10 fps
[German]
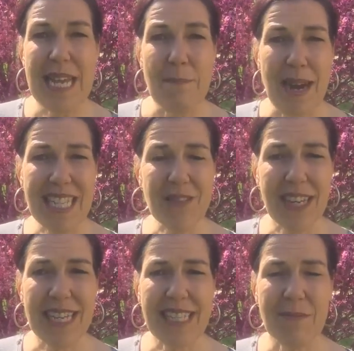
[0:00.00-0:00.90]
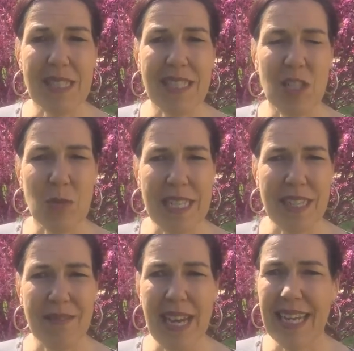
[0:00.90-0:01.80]
Mach es vielleicht ein bisschen
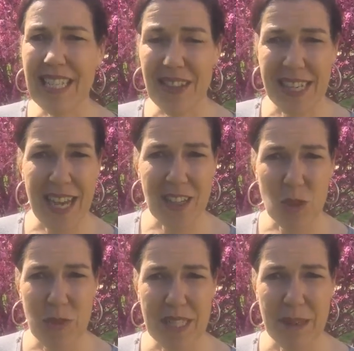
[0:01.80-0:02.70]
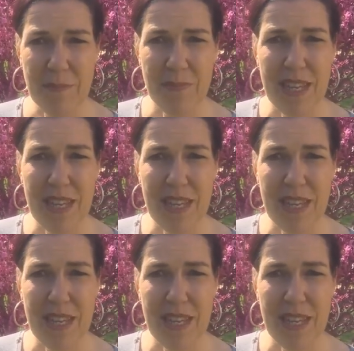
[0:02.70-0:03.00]
später, ein, zwei Tage später.